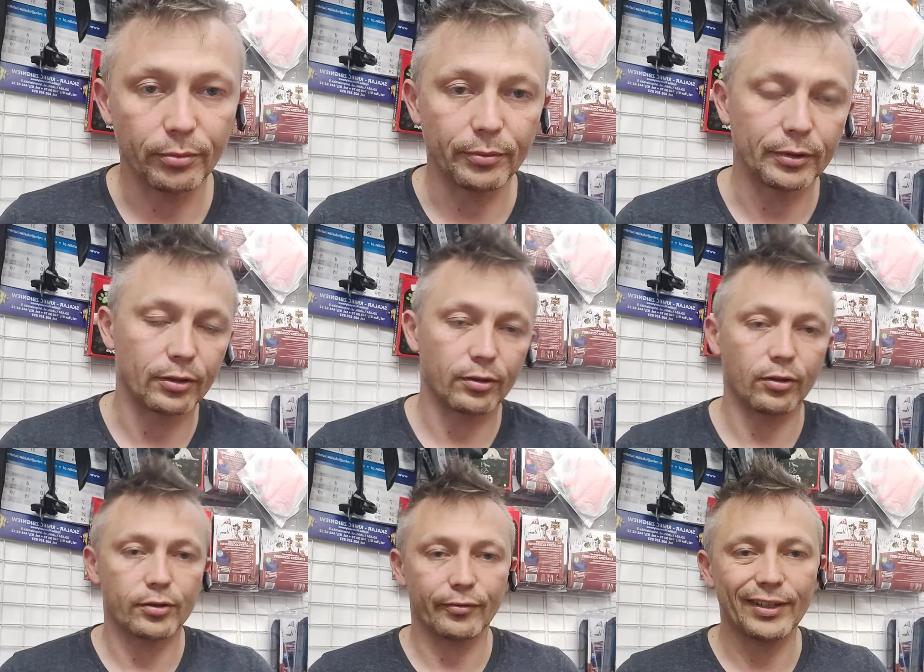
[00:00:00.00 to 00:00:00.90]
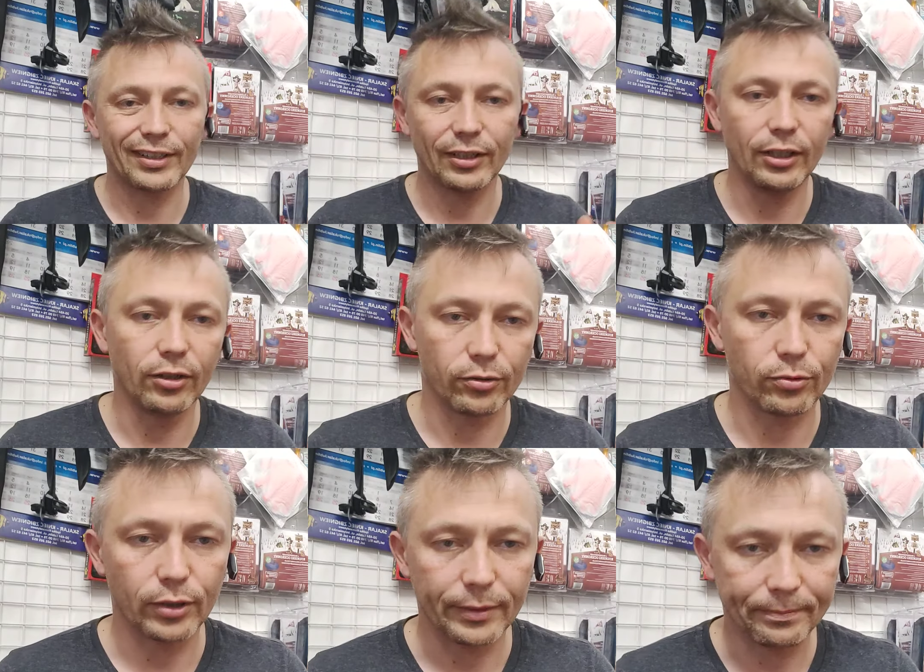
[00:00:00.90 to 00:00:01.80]
robimy no, losowanie i
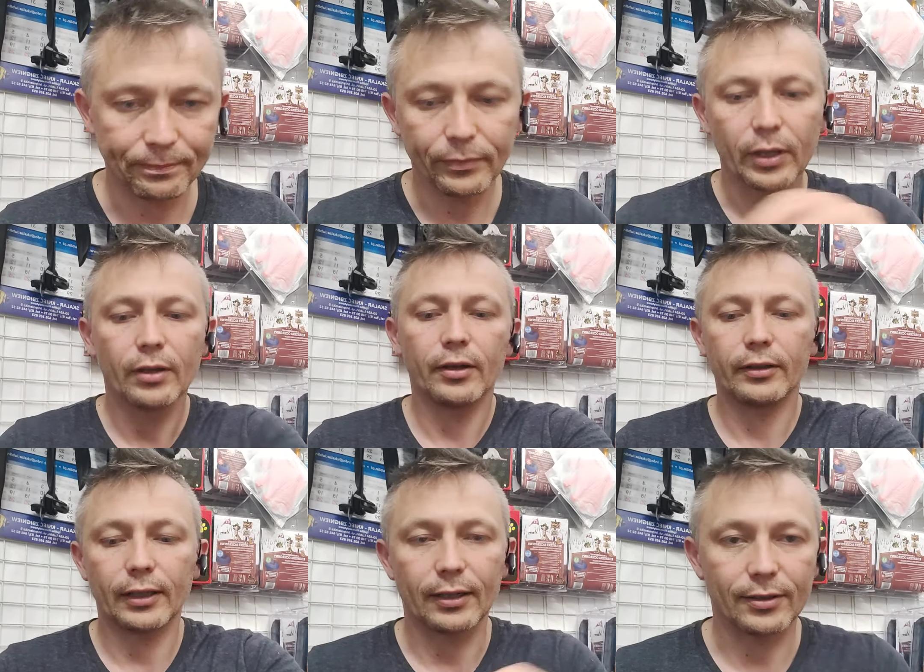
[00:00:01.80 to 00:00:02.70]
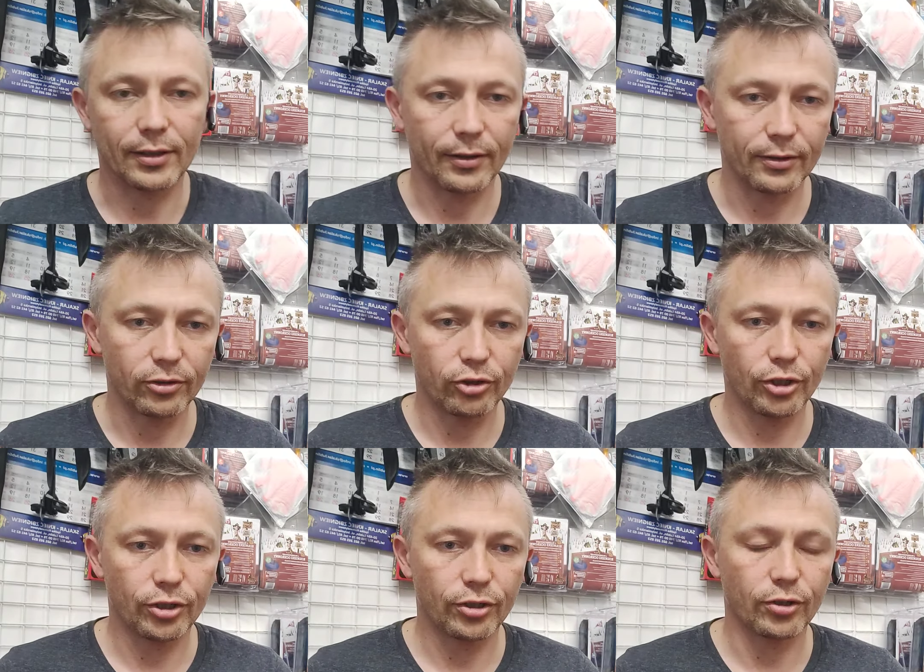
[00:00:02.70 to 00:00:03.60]
losuję teraz
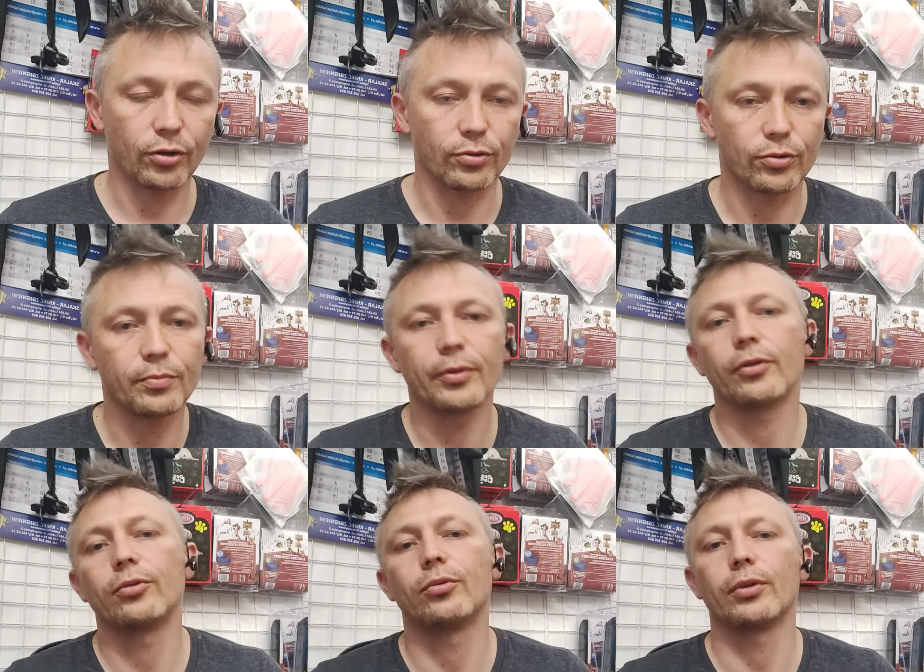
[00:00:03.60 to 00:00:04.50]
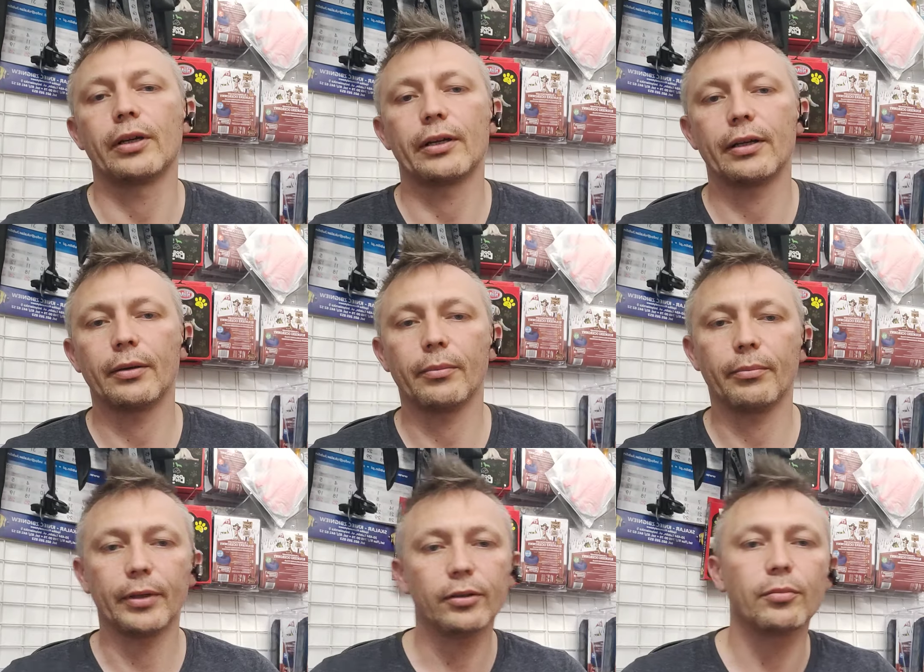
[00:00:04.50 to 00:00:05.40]
10 osób, które
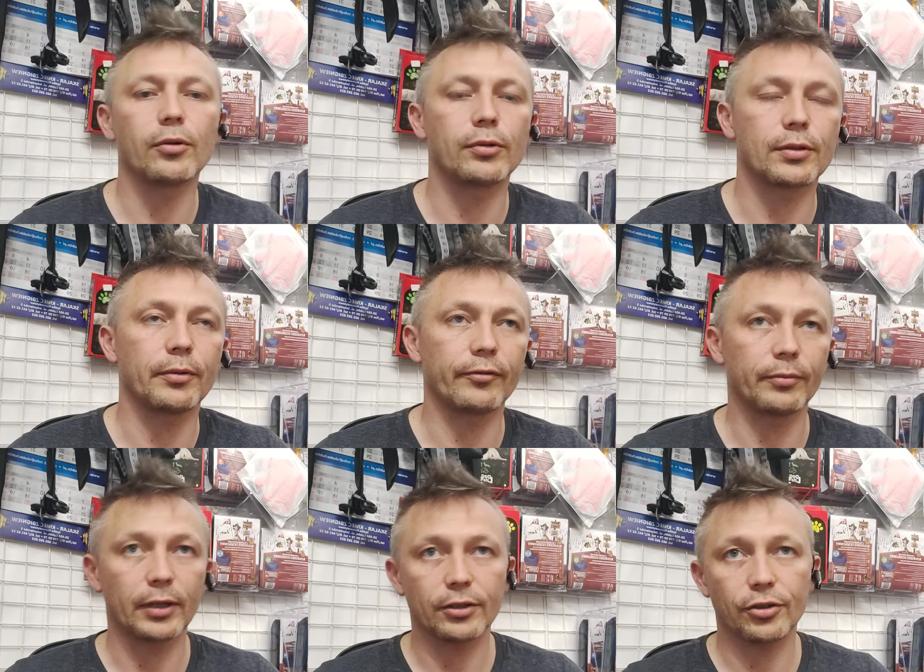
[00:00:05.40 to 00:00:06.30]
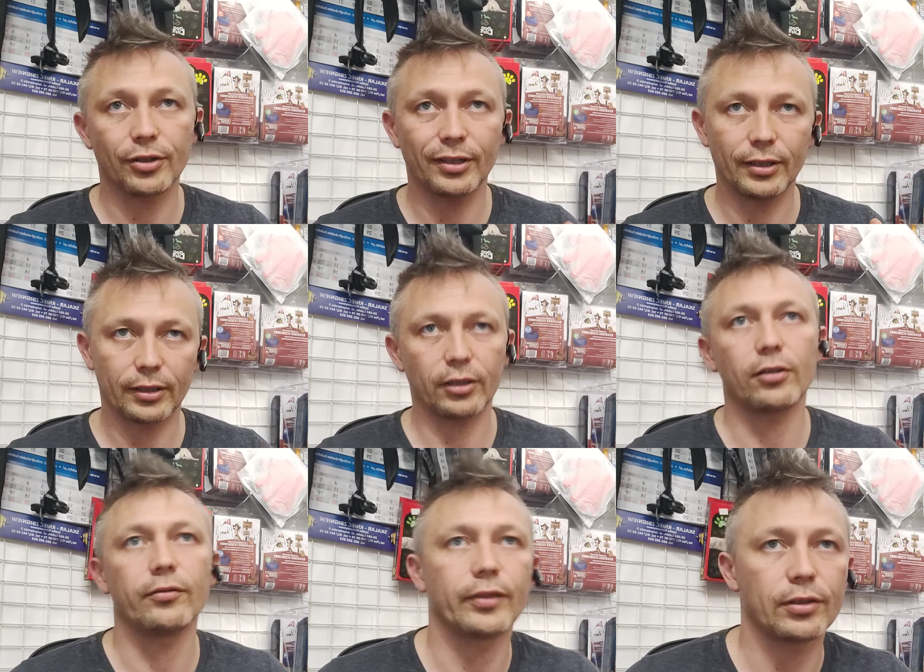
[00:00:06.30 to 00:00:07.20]
będą mogły sobie wybrać
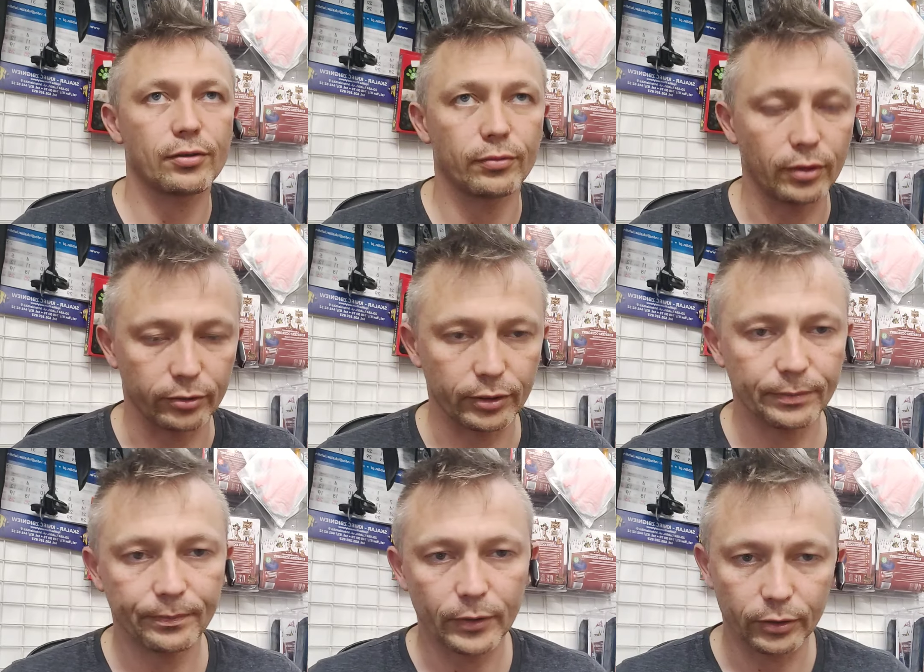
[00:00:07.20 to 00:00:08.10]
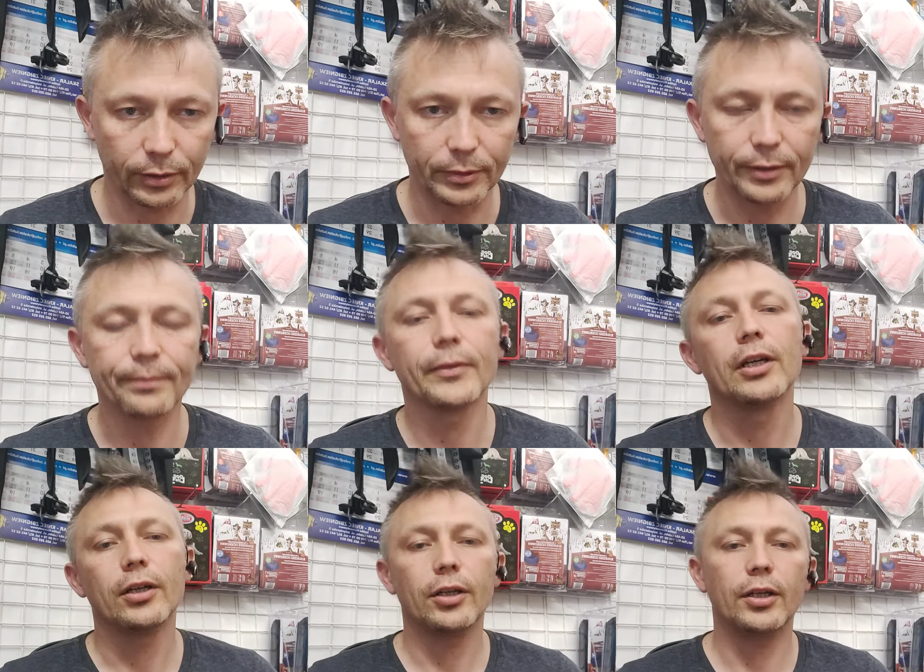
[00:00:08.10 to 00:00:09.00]
jakiekolwiek chcą groty ode mnie.
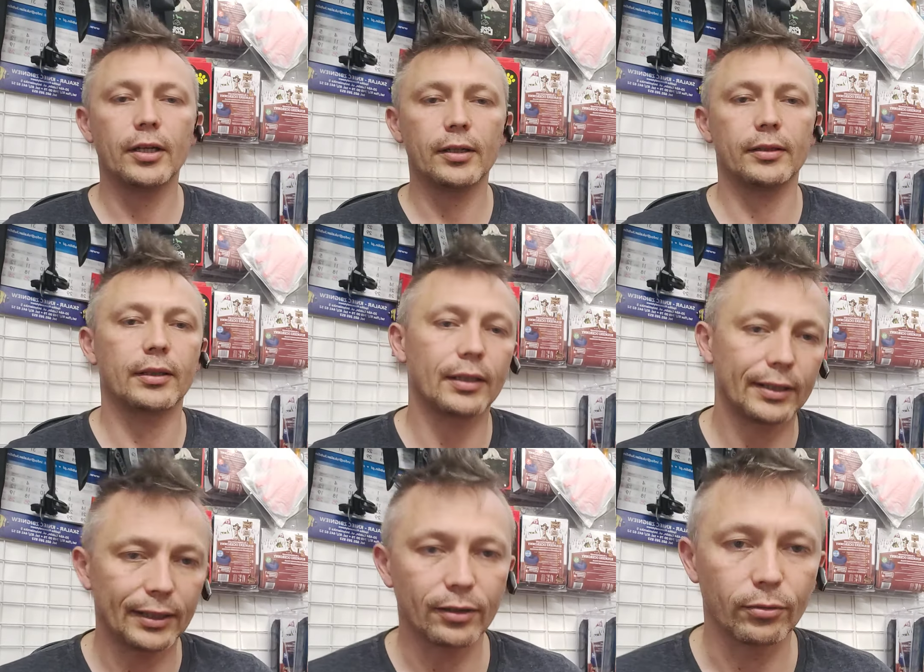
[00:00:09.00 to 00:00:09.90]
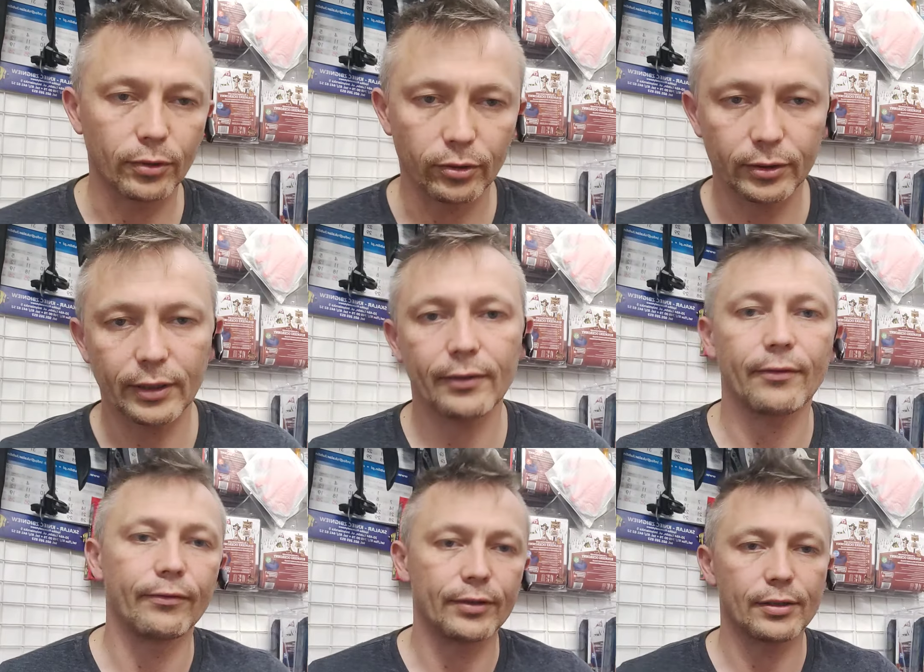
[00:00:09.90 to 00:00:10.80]
I ja jedną grotę
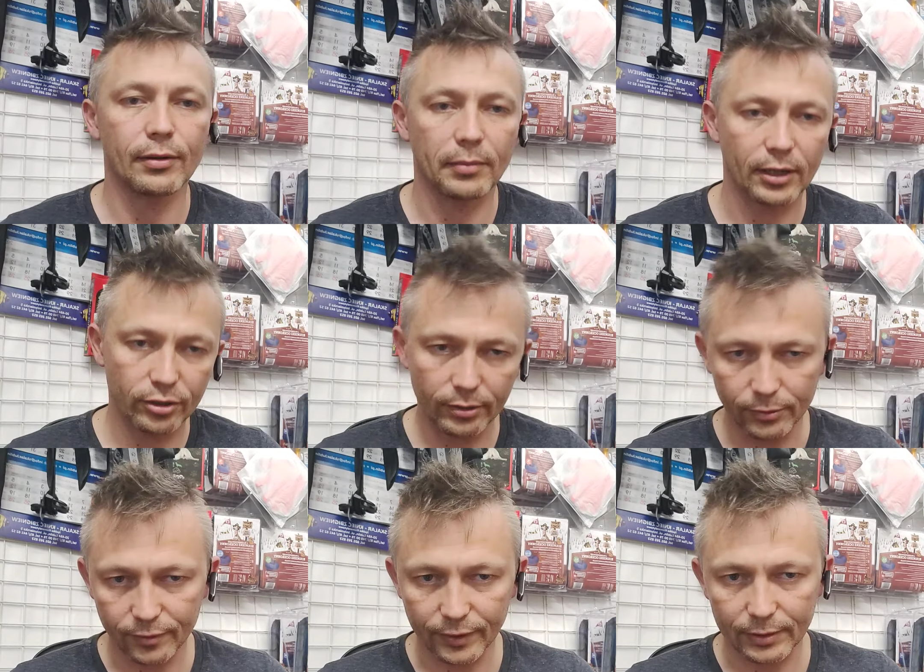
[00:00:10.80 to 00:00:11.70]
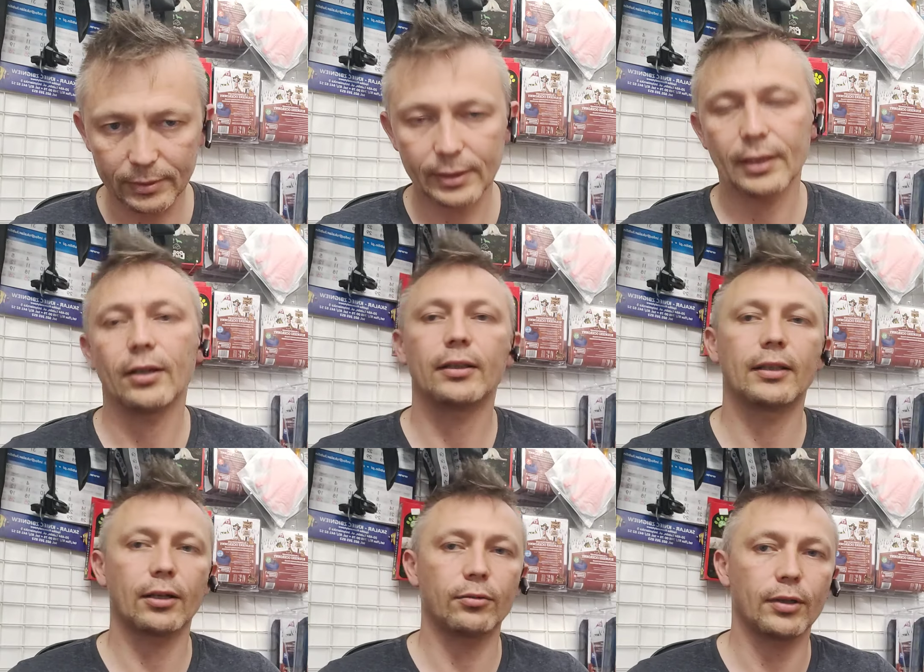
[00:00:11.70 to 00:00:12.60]
wysyłam każdemu z Was,
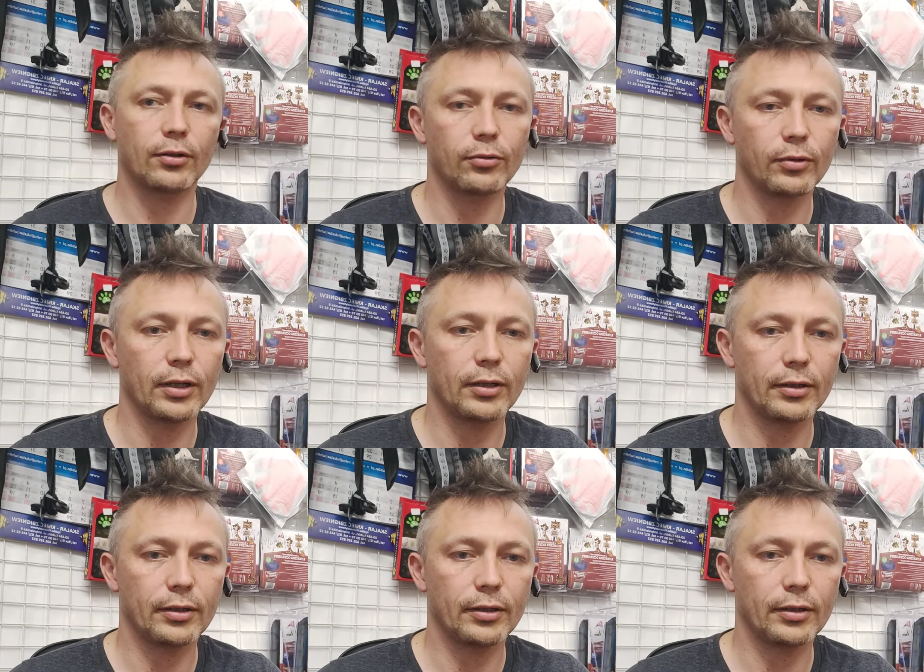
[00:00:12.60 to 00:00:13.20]
taką jaką